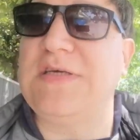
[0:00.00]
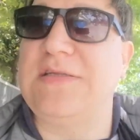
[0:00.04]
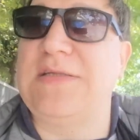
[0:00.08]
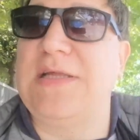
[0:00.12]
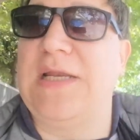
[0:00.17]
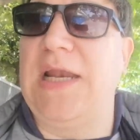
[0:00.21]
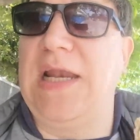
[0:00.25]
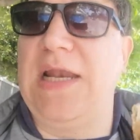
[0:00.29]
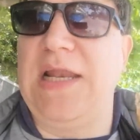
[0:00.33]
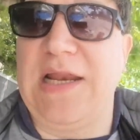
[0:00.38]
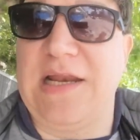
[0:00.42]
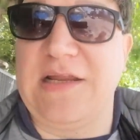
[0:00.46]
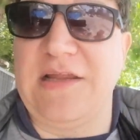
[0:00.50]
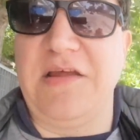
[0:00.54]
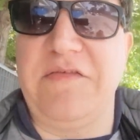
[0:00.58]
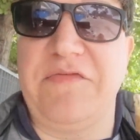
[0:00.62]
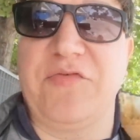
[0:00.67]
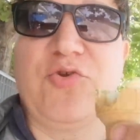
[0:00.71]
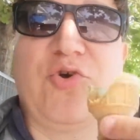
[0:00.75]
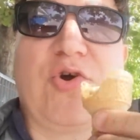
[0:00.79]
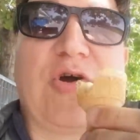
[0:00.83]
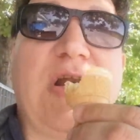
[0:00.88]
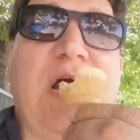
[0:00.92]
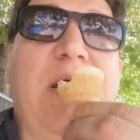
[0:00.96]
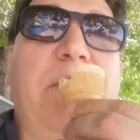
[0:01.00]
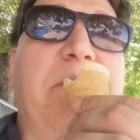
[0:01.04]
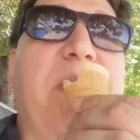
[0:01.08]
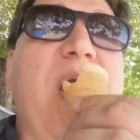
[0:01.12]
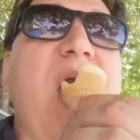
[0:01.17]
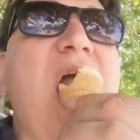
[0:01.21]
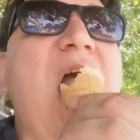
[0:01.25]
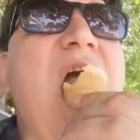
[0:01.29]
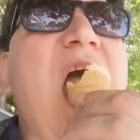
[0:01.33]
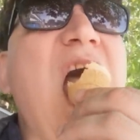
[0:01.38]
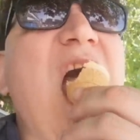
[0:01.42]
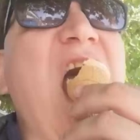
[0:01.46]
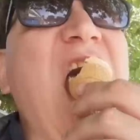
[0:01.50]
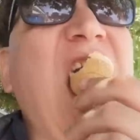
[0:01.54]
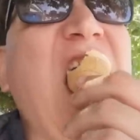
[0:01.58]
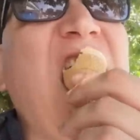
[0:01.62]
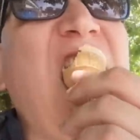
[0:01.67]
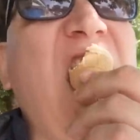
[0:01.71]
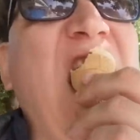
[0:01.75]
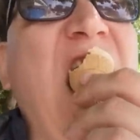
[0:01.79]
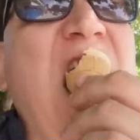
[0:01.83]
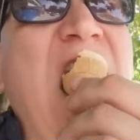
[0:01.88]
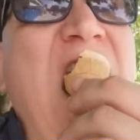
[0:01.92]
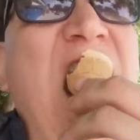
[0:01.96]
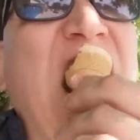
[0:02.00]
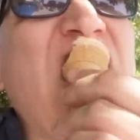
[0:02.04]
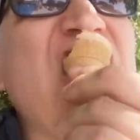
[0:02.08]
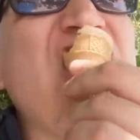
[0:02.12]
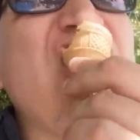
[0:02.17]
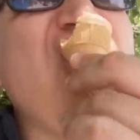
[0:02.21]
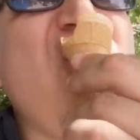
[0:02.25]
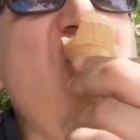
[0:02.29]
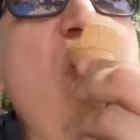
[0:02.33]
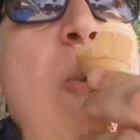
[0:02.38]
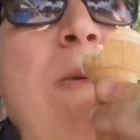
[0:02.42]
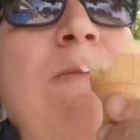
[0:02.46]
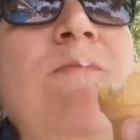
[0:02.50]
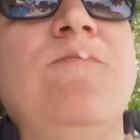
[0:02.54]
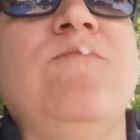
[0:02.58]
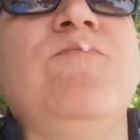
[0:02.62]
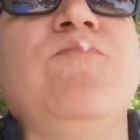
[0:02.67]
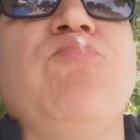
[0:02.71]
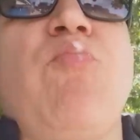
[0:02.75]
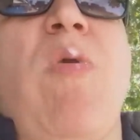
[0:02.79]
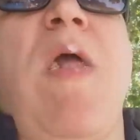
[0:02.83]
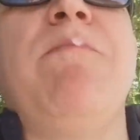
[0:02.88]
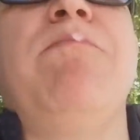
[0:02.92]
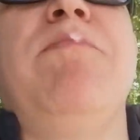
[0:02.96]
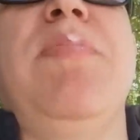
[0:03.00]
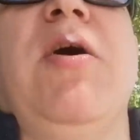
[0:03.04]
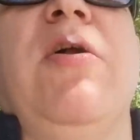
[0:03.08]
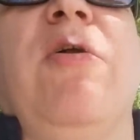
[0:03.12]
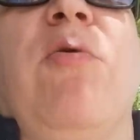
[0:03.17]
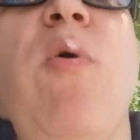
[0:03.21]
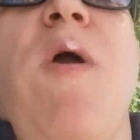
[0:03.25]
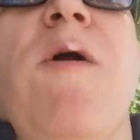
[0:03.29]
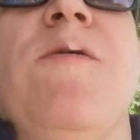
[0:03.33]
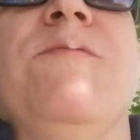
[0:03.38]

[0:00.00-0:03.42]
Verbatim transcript: siete nell'era dei fotogrammi, mm, è buono